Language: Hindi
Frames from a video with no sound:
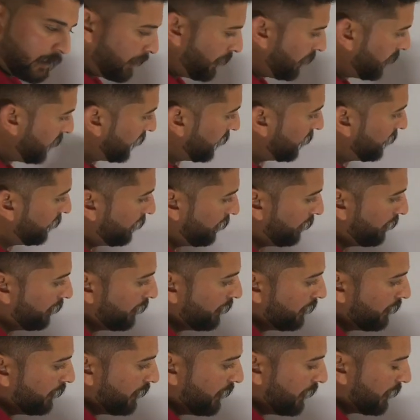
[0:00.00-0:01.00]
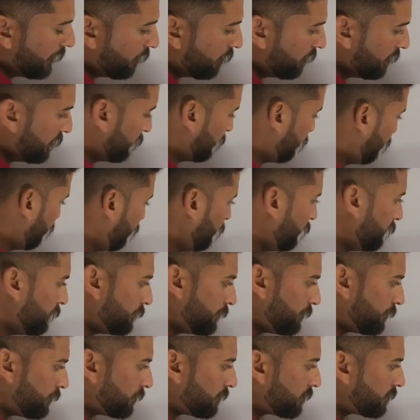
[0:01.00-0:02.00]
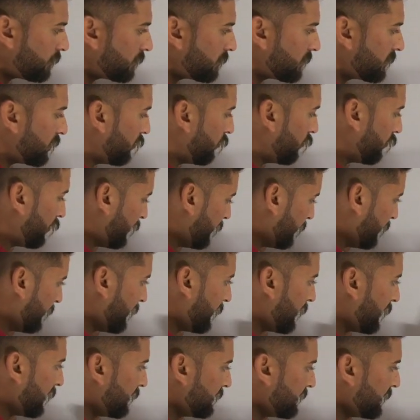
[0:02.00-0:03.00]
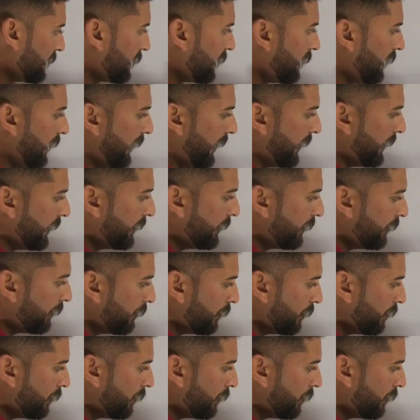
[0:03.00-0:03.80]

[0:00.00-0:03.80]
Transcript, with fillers: ठीक है इक्वल्स टू और इधर क्या आ जाएगा एन